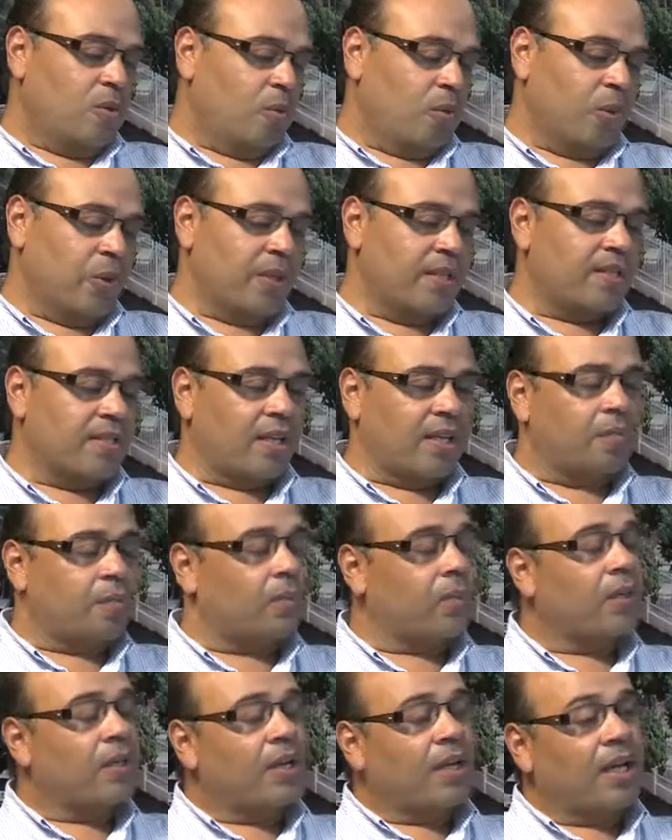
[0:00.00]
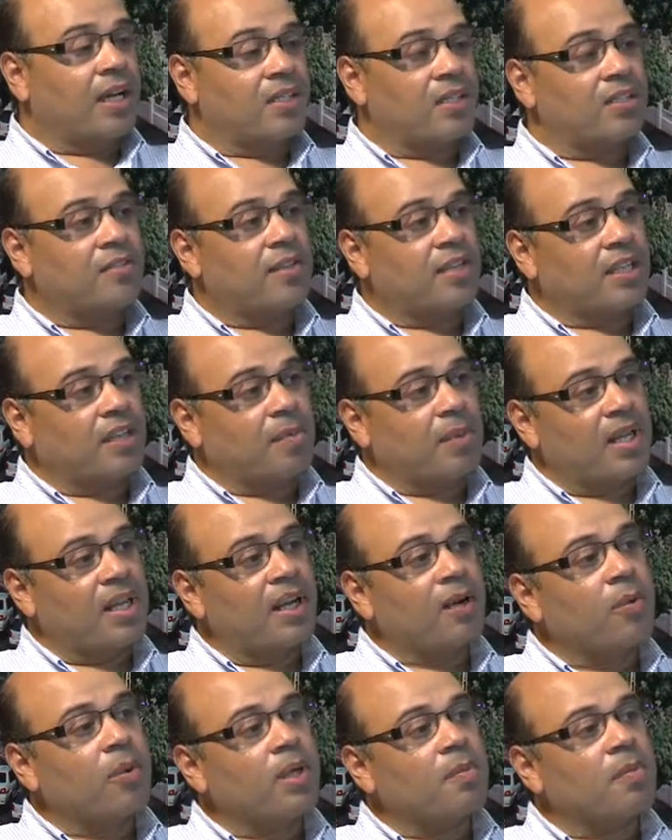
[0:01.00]
Por exemplo, a gente vai
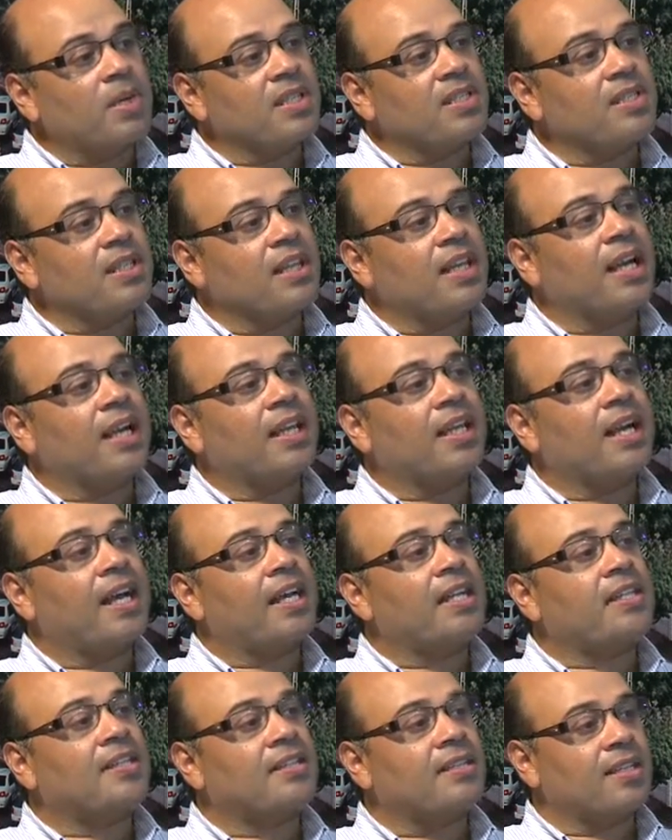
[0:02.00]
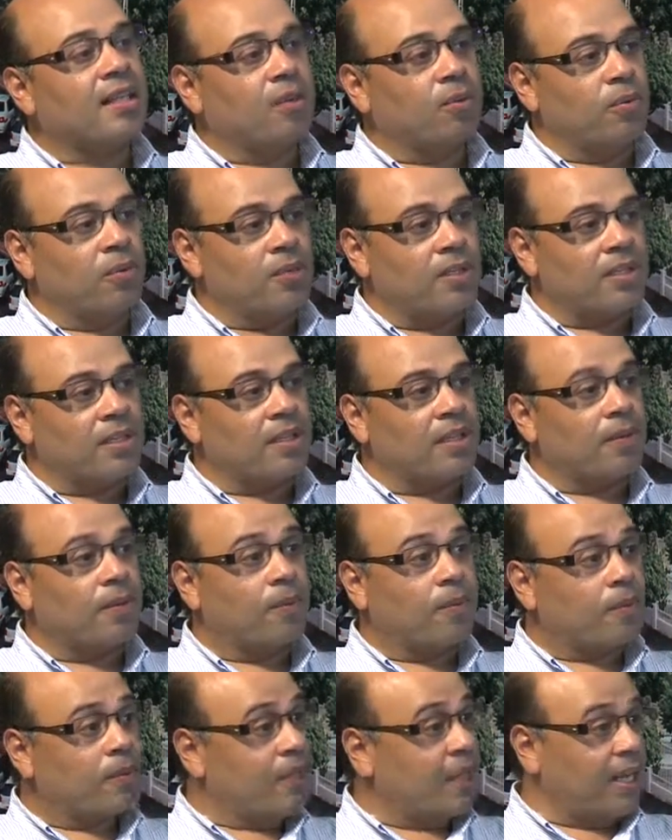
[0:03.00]
trabalhar com uma empresa ligada na área de saúde,
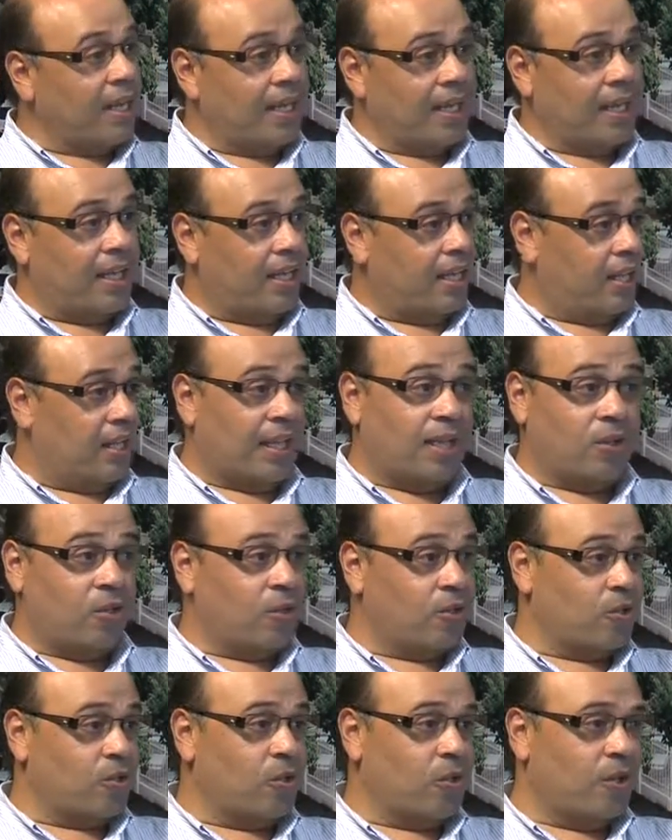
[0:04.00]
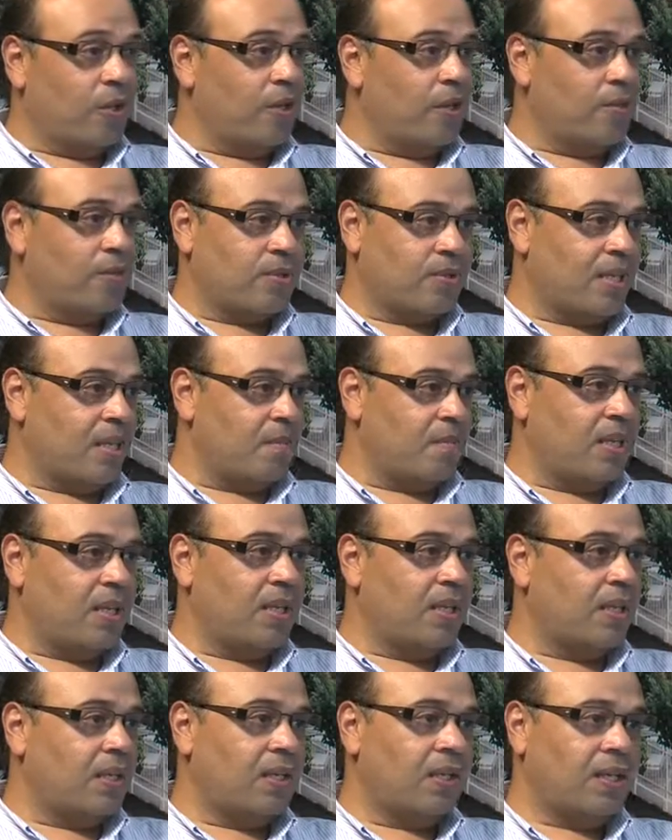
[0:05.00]
então é, é notório
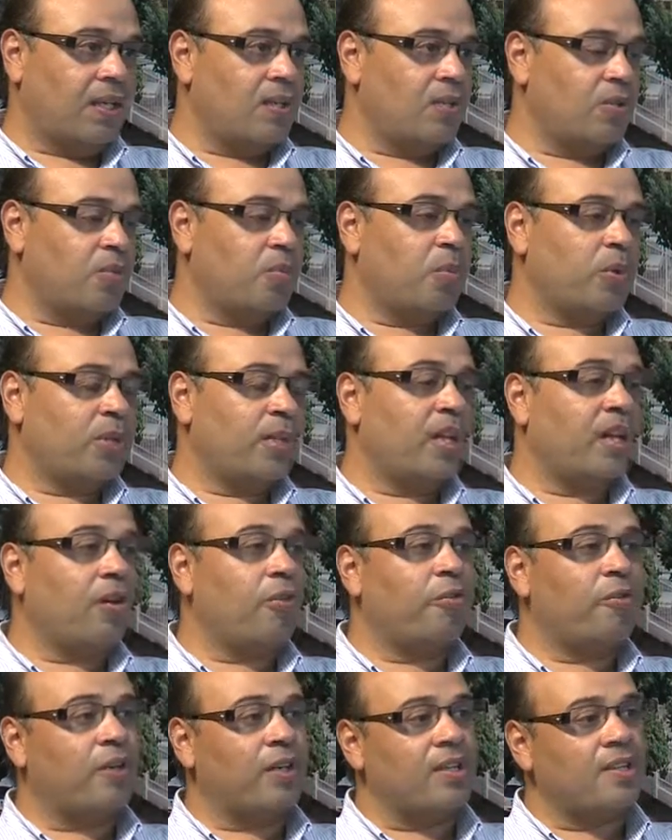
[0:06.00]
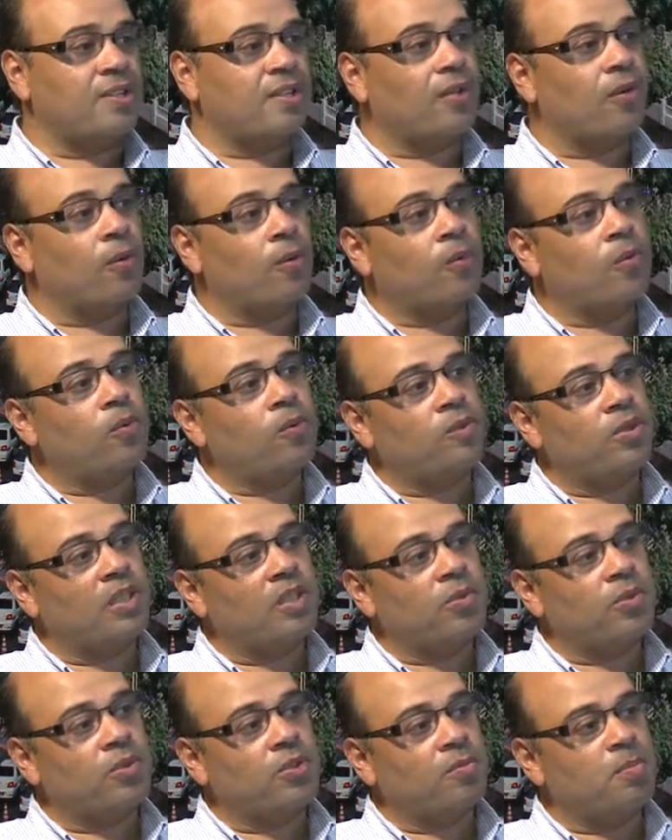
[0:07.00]
saber que a gente não poderá oferecer algum
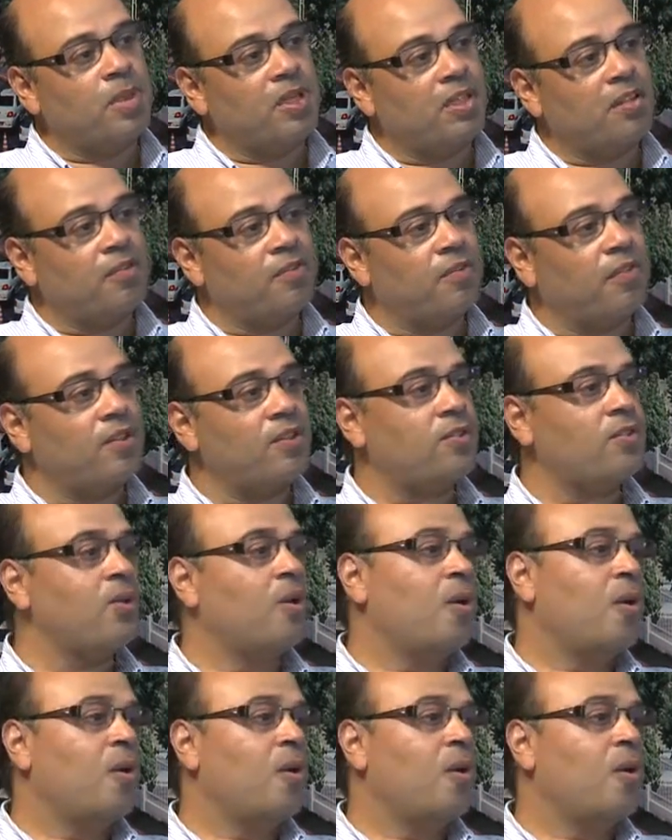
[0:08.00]
tipo de benefício